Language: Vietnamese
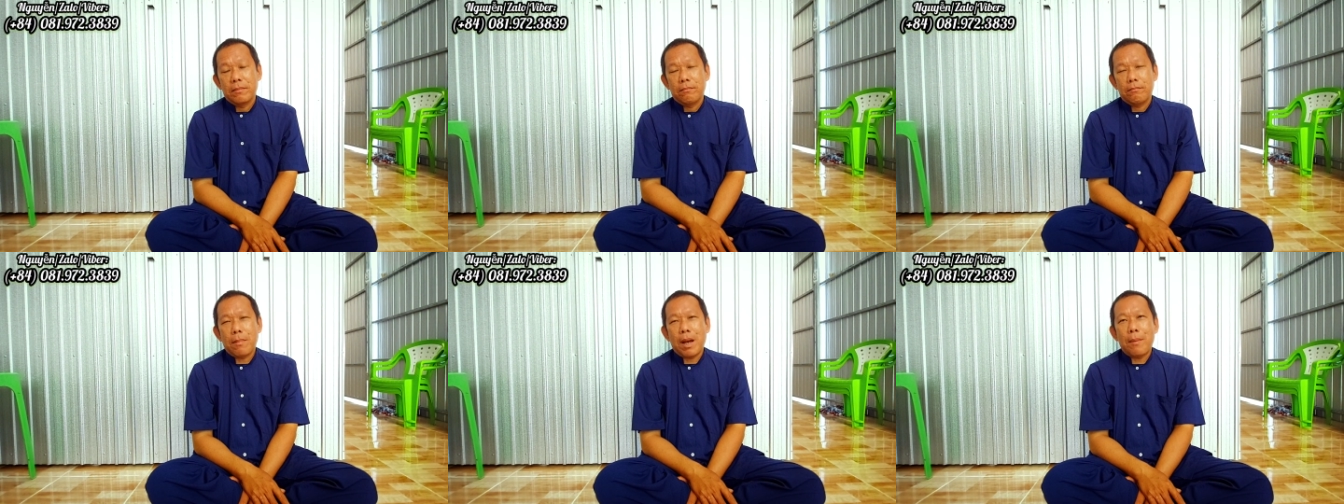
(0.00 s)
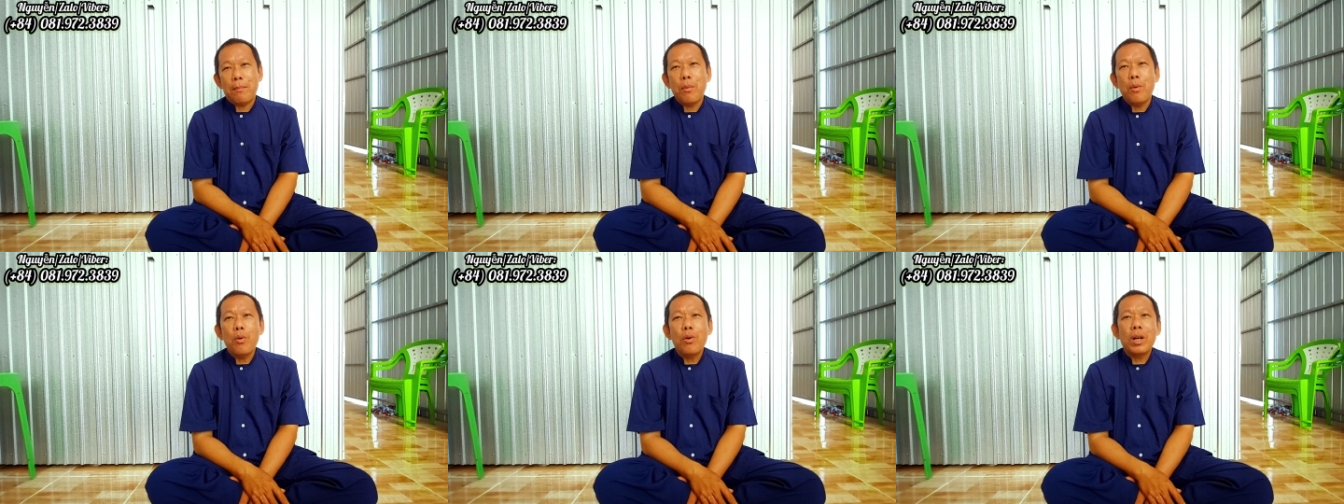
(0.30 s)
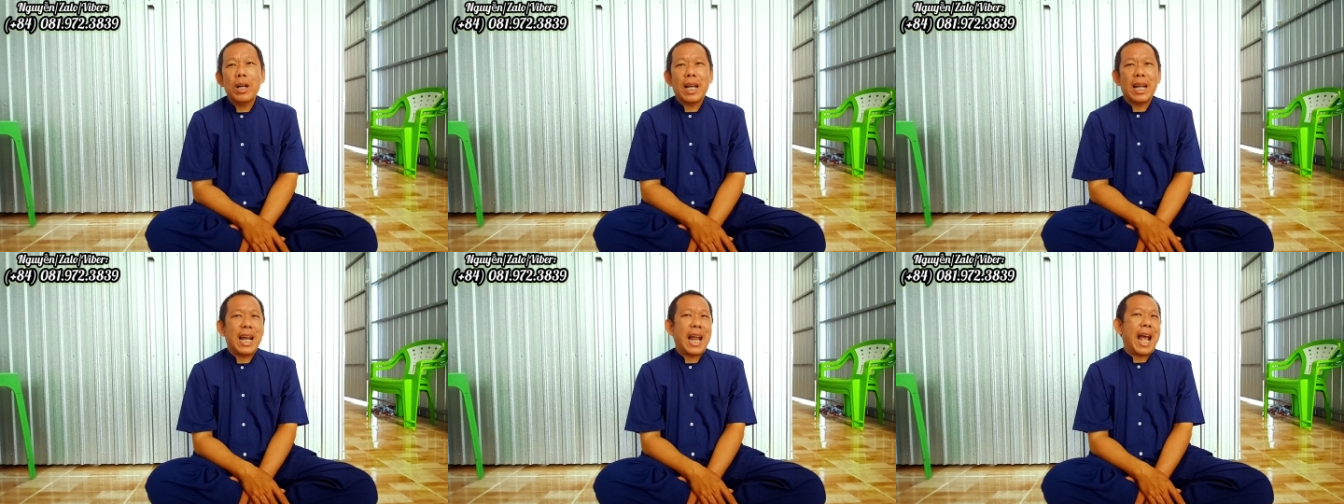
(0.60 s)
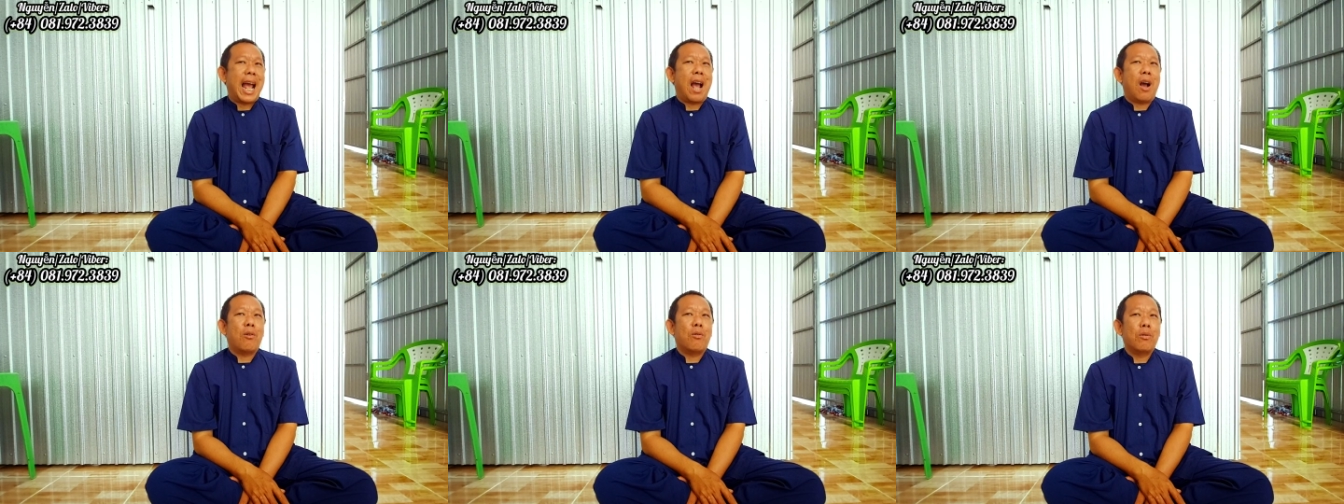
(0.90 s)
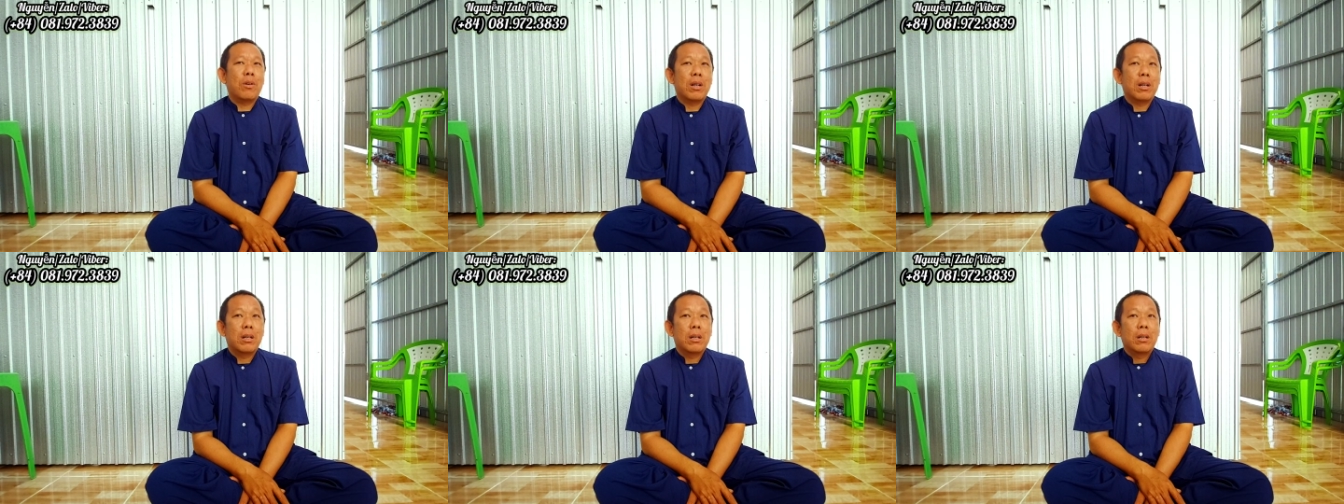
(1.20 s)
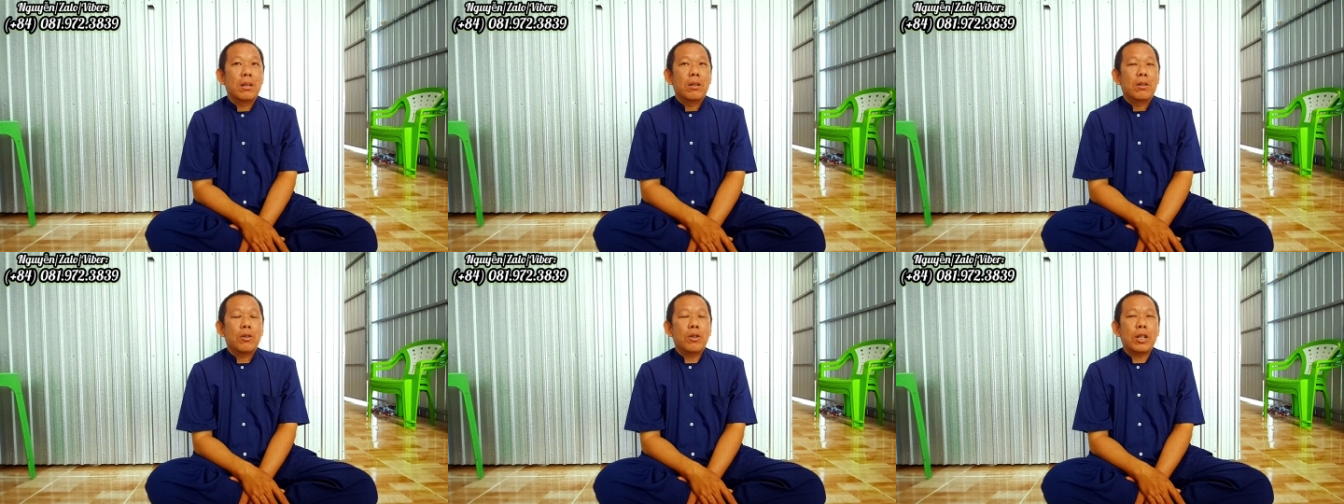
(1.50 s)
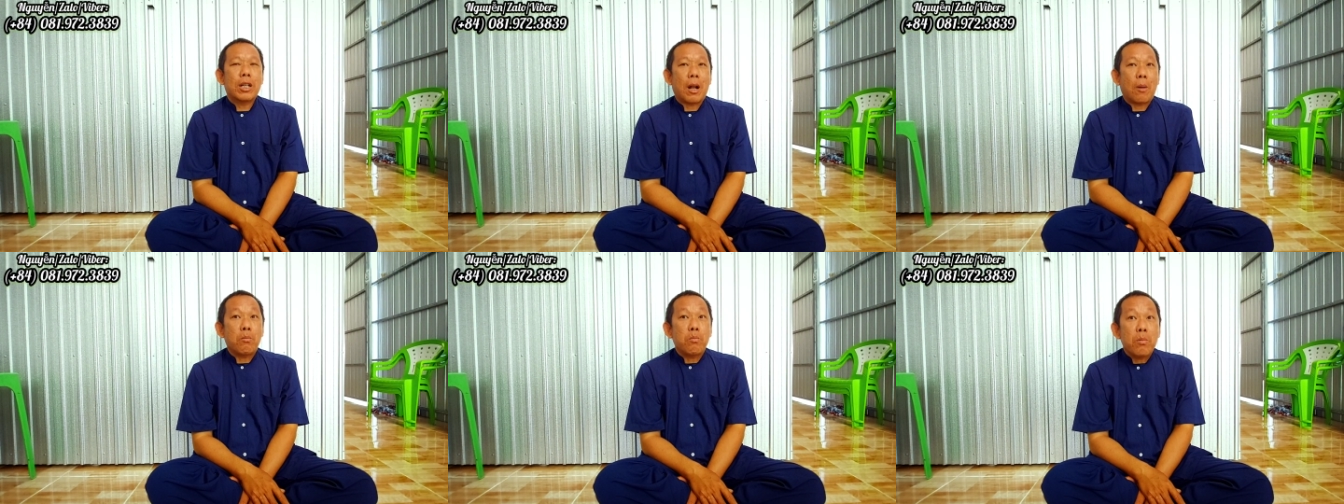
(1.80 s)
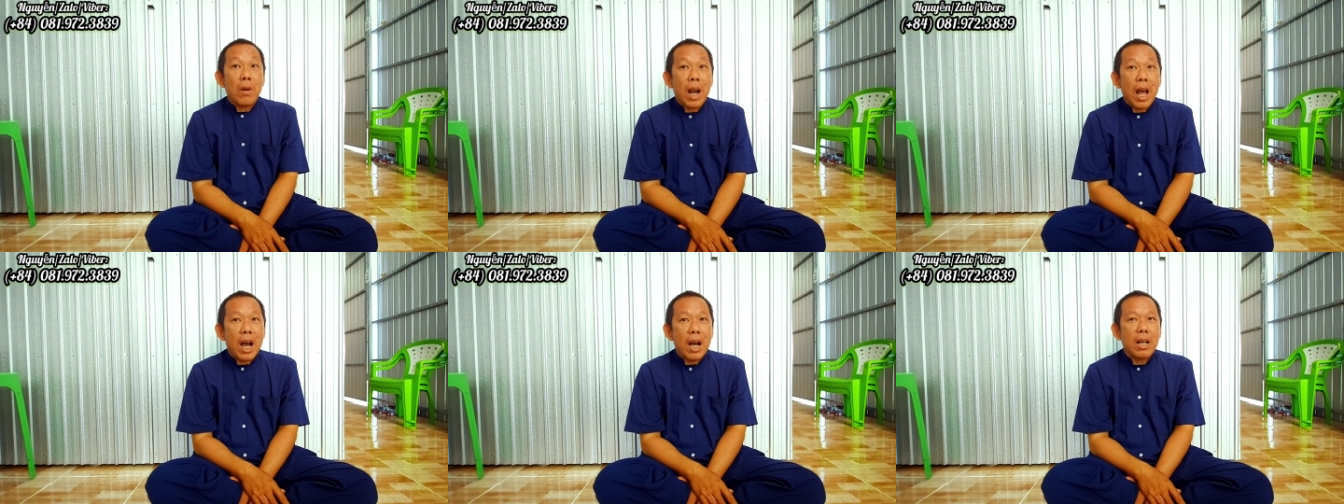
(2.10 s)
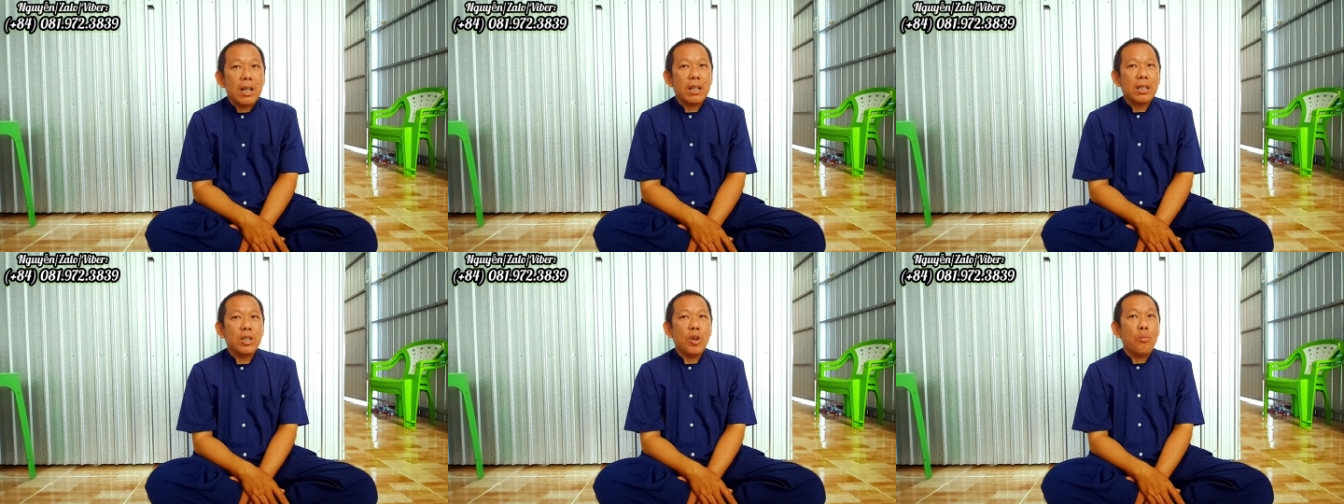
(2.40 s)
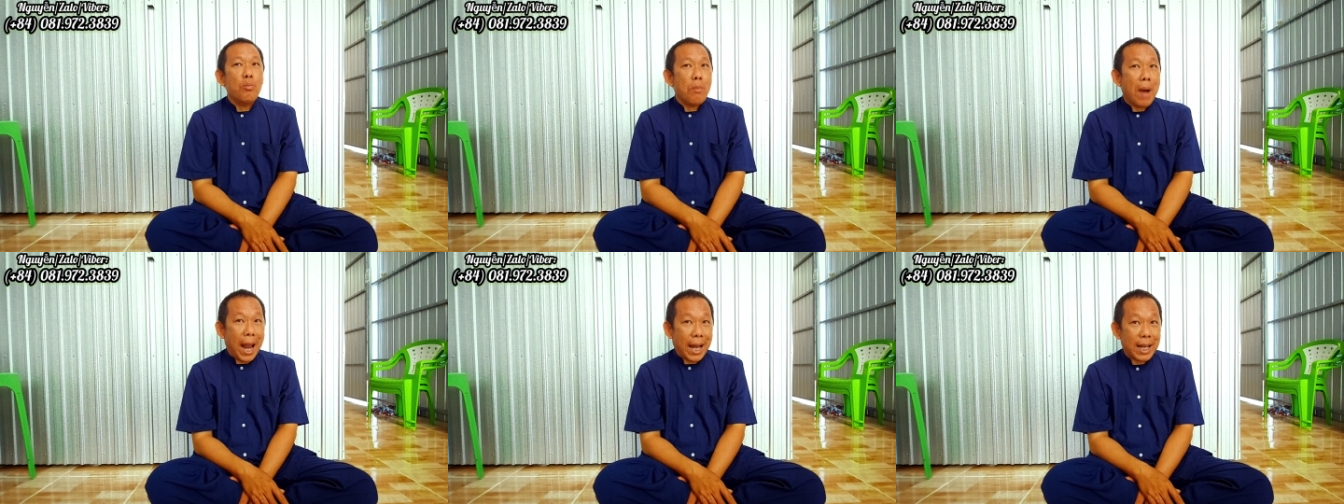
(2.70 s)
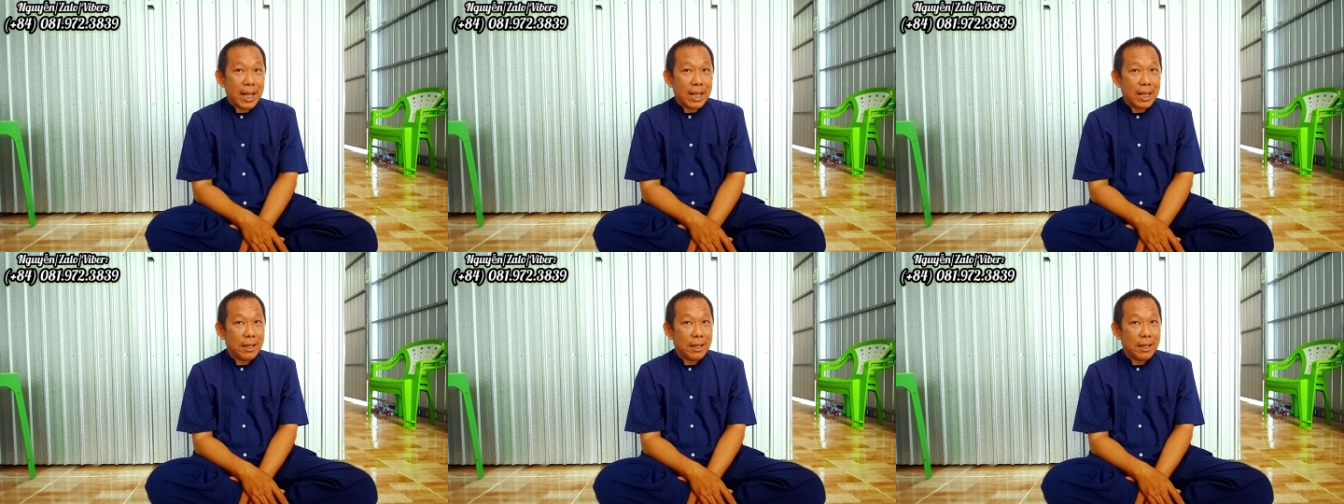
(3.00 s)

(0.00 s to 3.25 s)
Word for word: mà muốn cái đạo nó rộng lớn dũng mãnh